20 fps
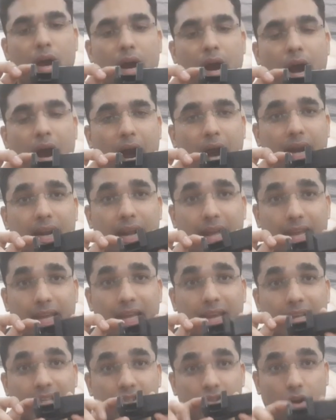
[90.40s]
हार्ड नहीं
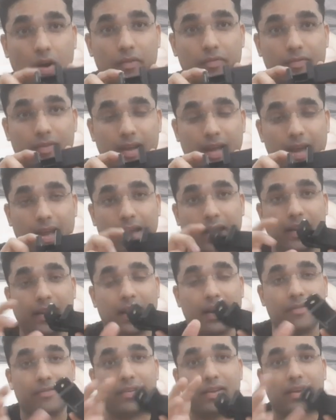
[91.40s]
है सॉफ्ट है
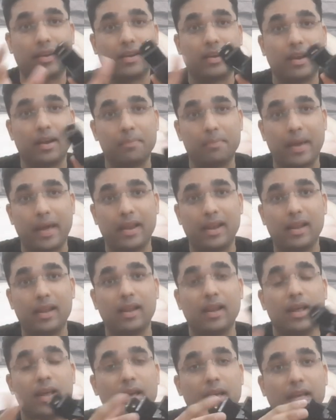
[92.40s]
या फिर पैनल
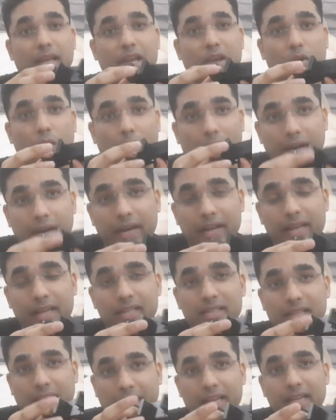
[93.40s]
की क्वालिटी
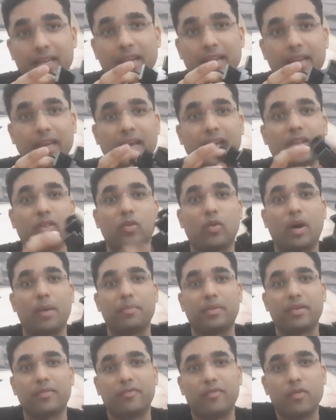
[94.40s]
सही नहीं है तो
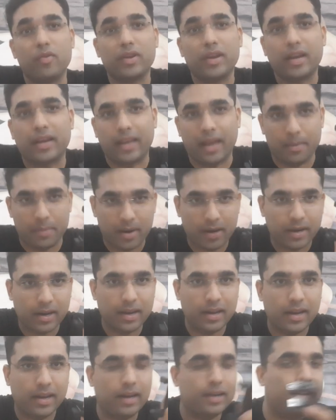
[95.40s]
आपके फ़ोन या कैमरा
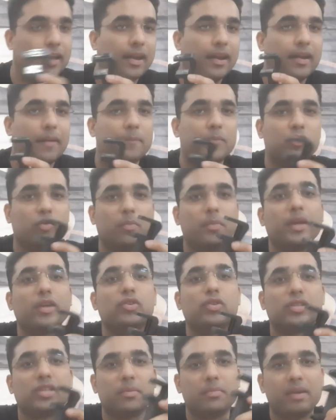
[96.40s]
गिरने का डर है सो मेक
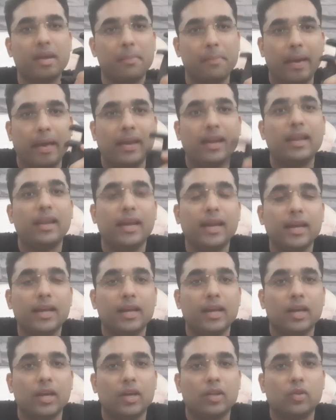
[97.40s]
श्योर जब भी आप पैनल लें
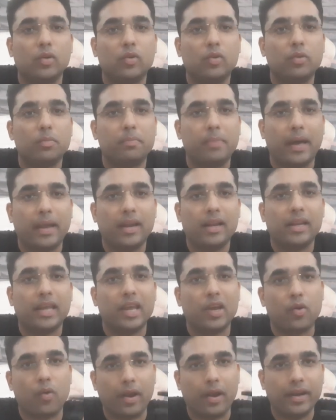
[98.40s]
तो पैनल की
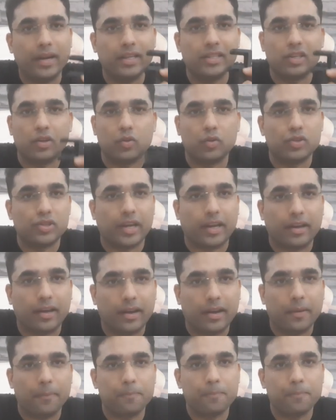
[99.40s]
क्वालिटी ज़रूर चेक करें